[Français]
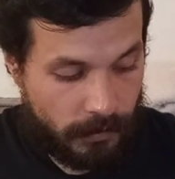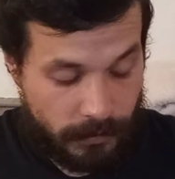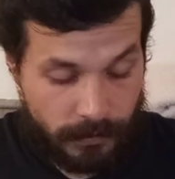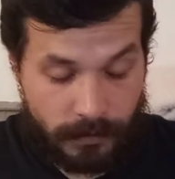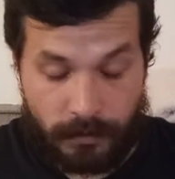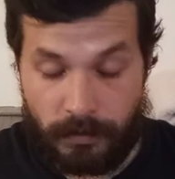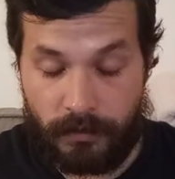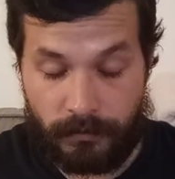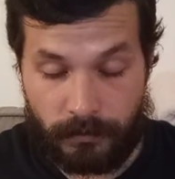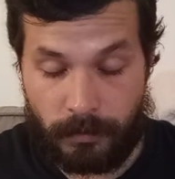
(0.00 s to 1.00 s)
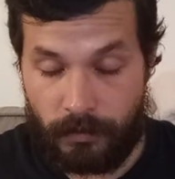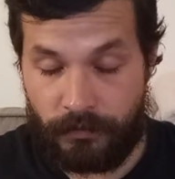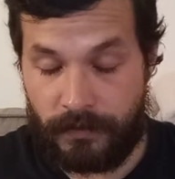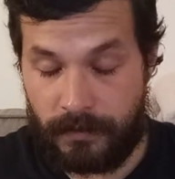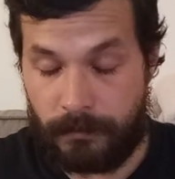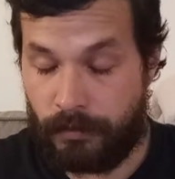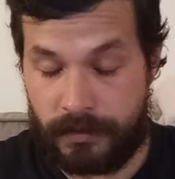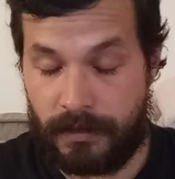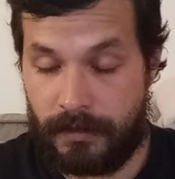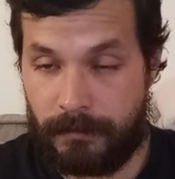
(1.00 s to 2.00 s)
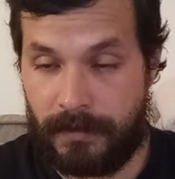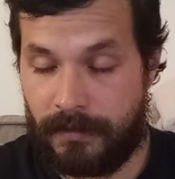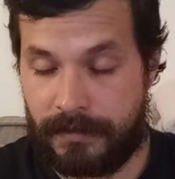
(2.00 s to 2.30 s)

Et comment comment on fait pour ça bah,